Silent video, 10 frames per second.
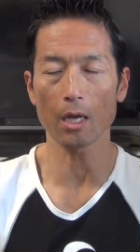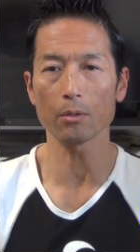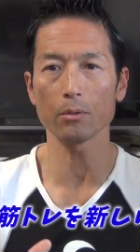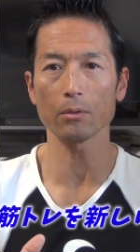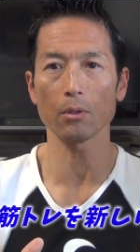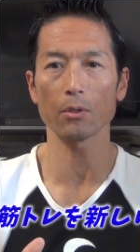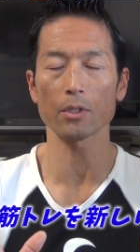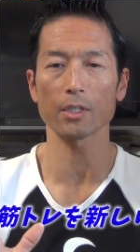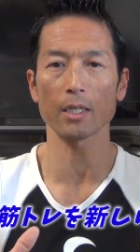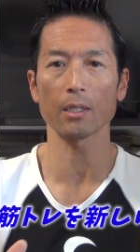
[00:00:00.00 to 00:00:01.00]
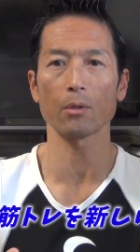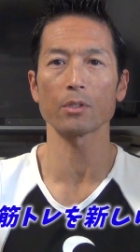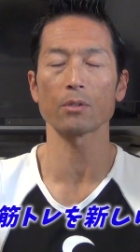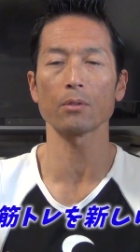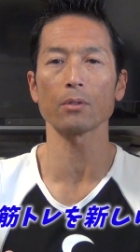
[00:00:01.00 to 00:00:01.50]
う運動の仕方を
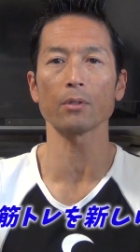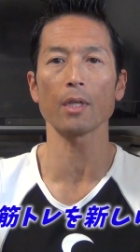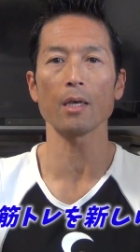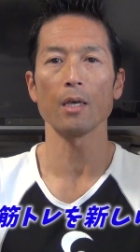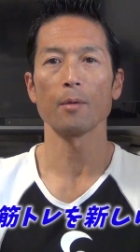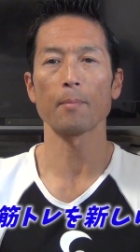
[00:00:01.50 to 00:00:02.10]
することで、